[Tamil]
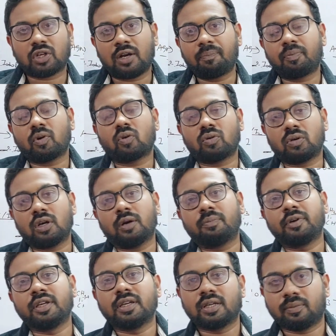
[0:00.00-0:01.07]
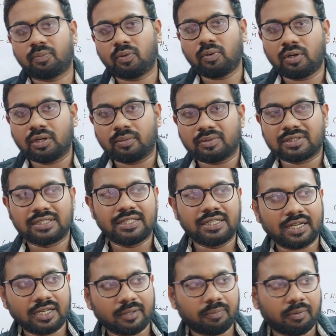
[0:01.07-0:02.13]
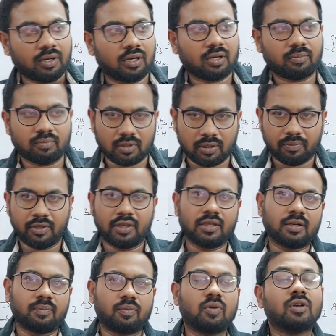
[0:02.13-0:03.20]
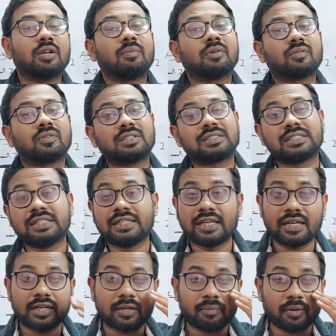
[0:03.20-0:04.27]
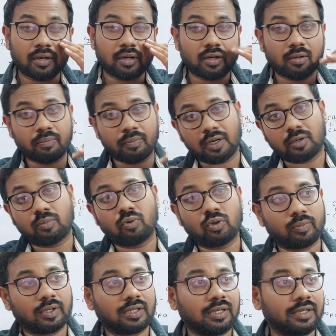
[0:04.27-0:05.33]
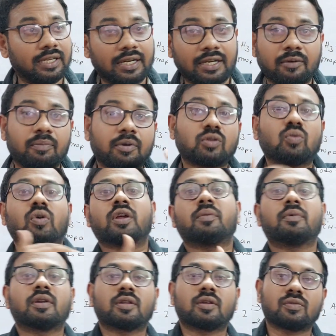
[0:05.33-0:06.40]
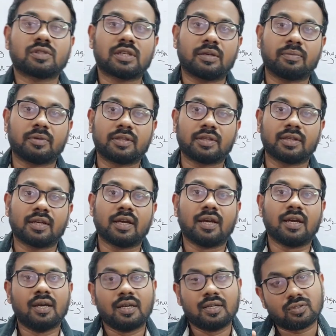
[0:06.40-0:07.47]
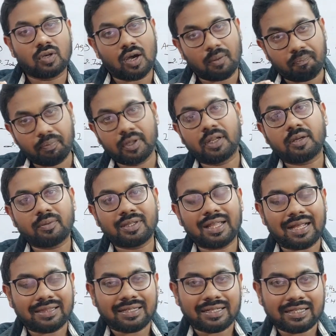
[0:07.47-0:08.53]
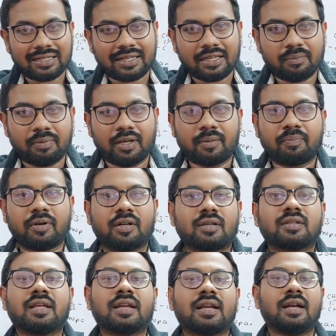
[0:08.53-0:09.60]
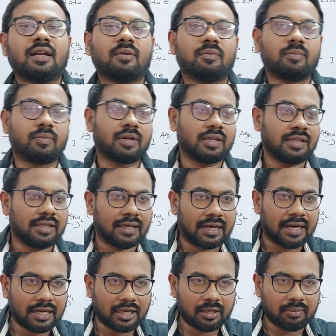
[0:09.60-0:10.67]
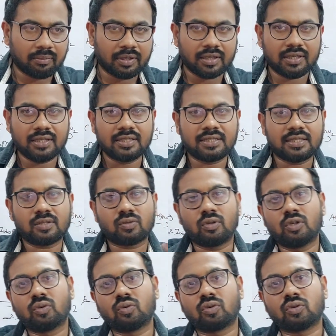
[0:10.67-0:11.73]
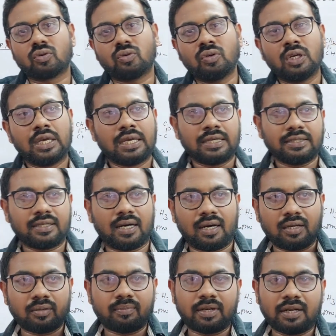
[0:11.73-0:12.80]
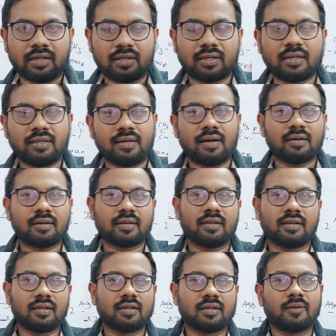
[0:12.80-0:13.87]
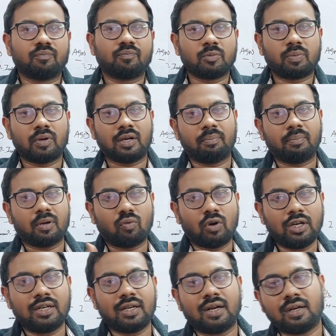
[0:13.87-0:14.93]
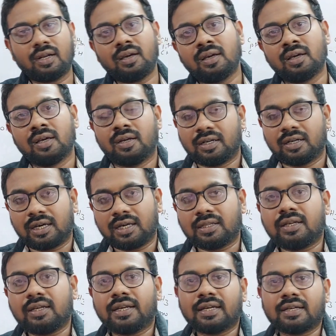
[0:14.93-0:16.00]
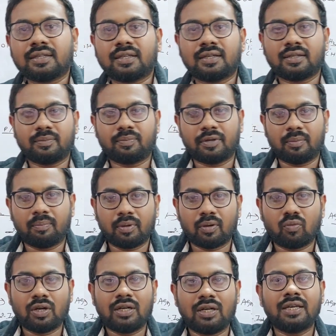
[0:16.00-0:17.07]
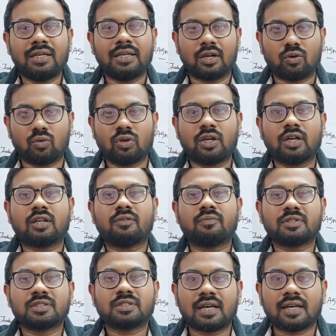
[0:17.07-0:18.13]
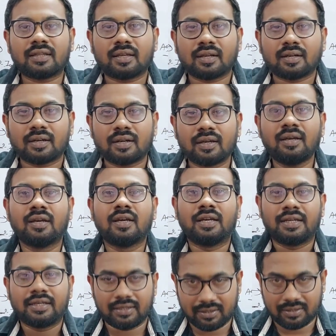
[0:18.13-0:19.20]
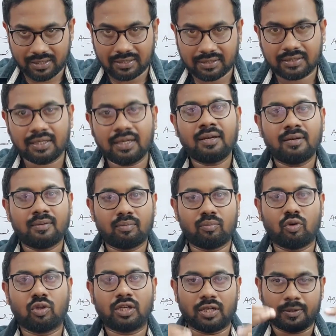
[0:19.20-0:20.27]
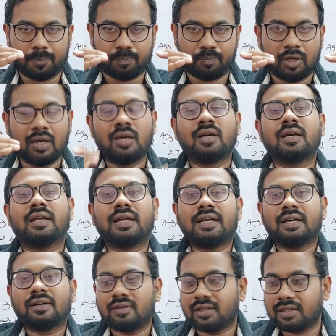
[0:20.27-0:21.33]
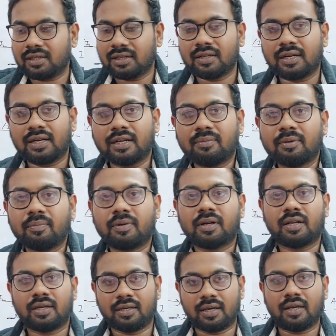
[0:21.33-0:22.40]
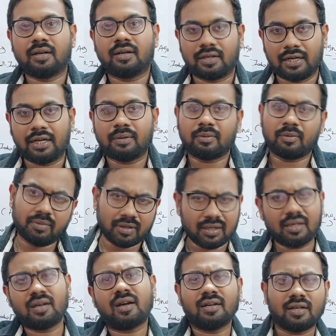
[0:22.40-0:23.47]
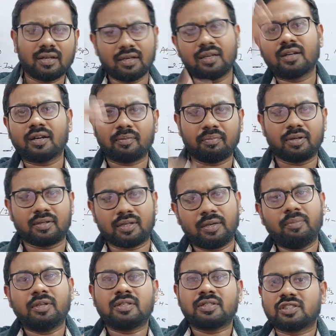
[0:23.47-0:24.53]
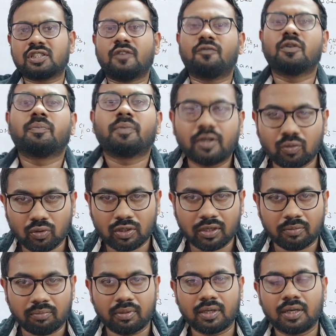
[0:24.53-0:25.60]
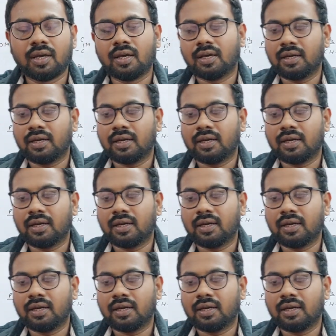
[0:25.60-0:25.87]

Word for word: அப்புறம் அப்படிங்கிறப்போ நம்ம சீனியாரிட்டி பிரகாரம் அப்படிங்கிறப்போ நமக்கு வந்து சீனியாரிட்டி பிரகாரம் பார்க்கும்போது பார்த்தா டேட் ஆஃப் பர்த் ஒரே மாதிரி தான் இருக்கும் சில பேத்துக்கு ஸோ அப்படி இருக்கும்போது அந்த இடத்துல டை பிரேக் பண்ணுறது தான் ரேண்டம் நம்பர் இந்த ரேண்டம் நம்பர் ஈஸியாக சொல்லி கொடுத்துரும் யார் மேலே இருக்கா யார் கீழே இருக்கா இப்போ நம்பர் ஒன் நான்னா நான் தான் எனக்கு தான் இப்போ நம்பர் ஒனில் இரநூறு கட்டாக வச்சு நான் தான் இருக்கேன்னா எனக்கு தான் முதலிடம் ரெண்டாவது இடத்துல ரெண்டாம் நம்பரில் யார் ரெண்டாம் நம்பர்னால் அங்கங்கே இருக்க நம்பர் ஐ மீன் ஷஃபுல் பண்ணி கொடுத்த நம்பர்